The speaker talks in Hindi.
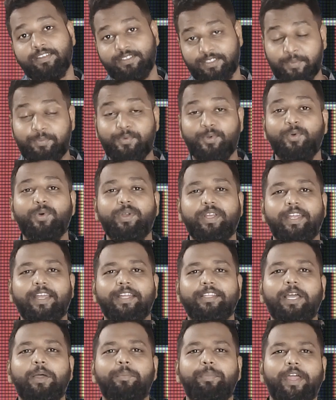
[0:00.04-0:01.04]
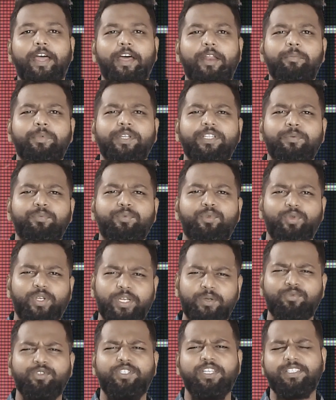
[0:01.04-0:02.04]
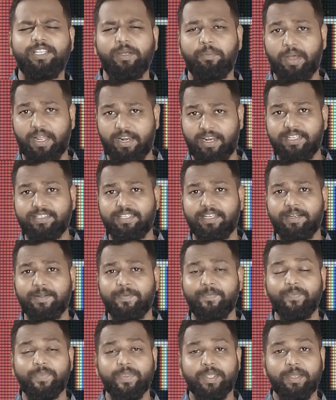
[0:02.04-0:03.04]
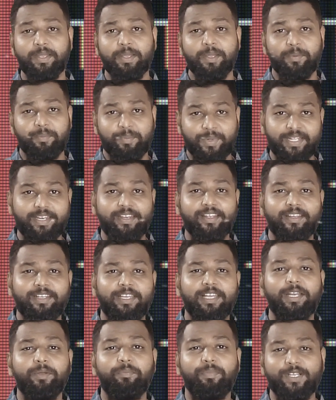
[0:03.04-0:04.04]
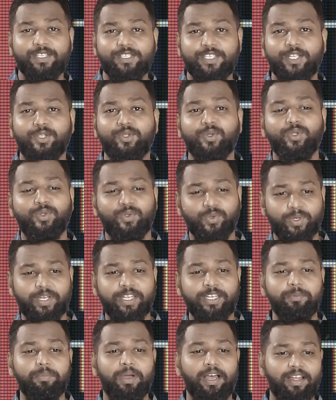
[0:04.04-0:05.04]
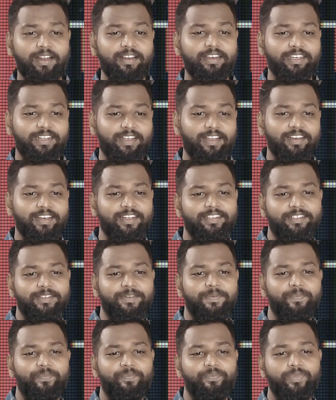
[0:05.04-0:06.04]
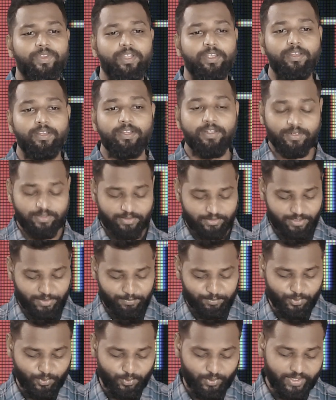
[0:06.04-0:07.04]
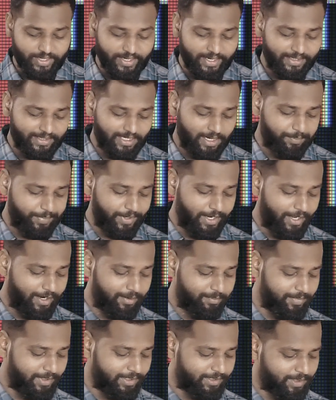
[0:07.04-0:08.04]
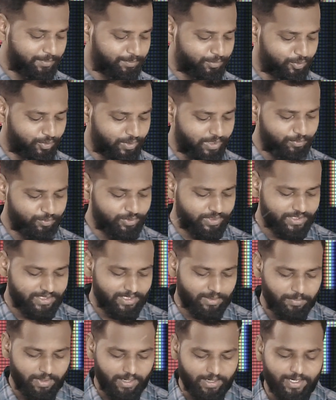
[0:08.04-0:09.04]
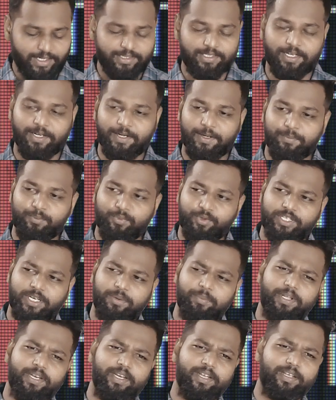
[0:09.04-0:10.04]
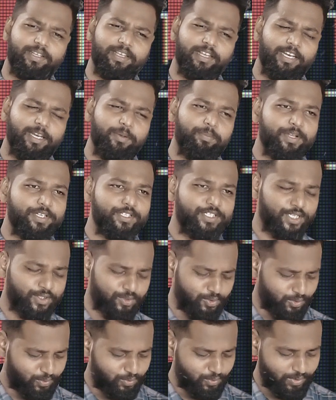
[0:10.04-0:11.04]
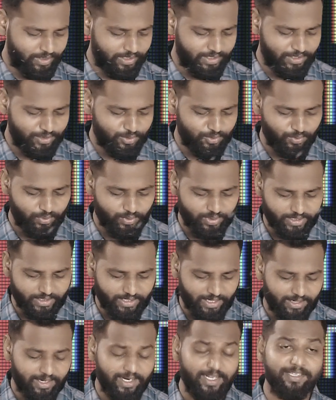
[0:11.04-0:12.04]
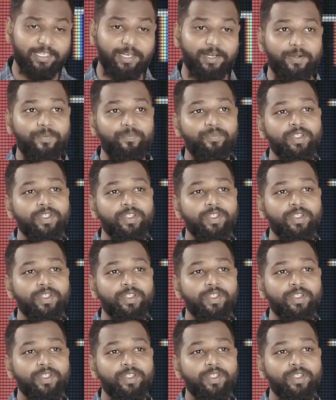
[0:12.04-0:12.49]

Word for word: जब टूट गया था प्यार में तब तूने मुझे संभाला था मेरे अकेलेपन से तो तूने ही बाहर निकाला था जब टूट गया था प्यार में तब तूने मुझे संभाला था मुझे मेरे अकेलेपन से तो तूने ही दूर निकाला था